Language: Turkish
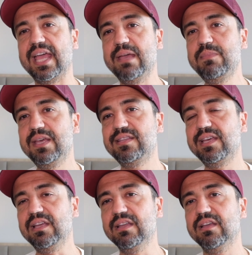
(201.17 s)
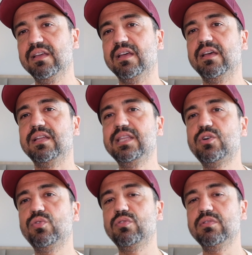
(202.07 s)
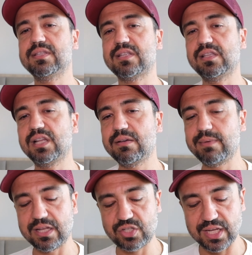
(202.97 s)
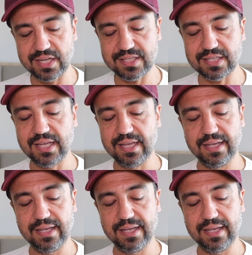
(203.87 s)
M7 Nikon'un satın alabileceğiniz